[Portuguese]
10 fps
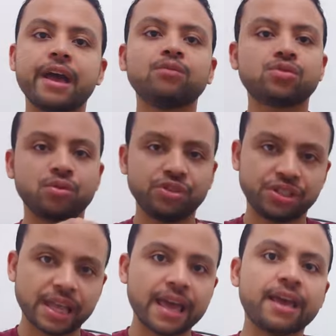É um som
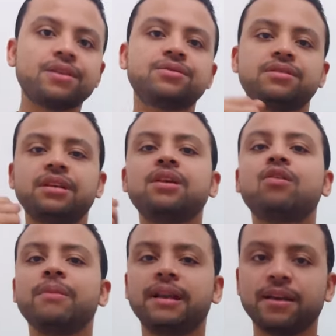estéreo, sim,
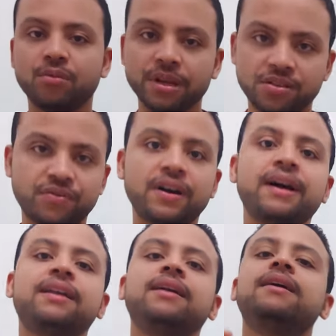como ela realmente
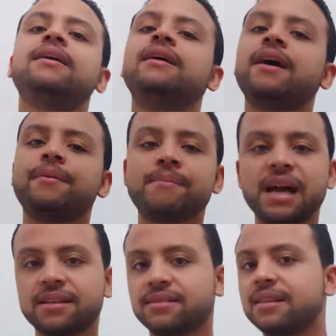fala,
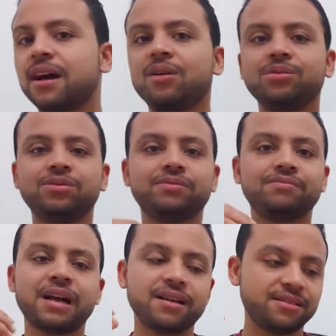max áudio,
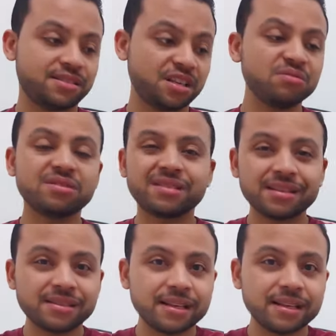mas eu não sei se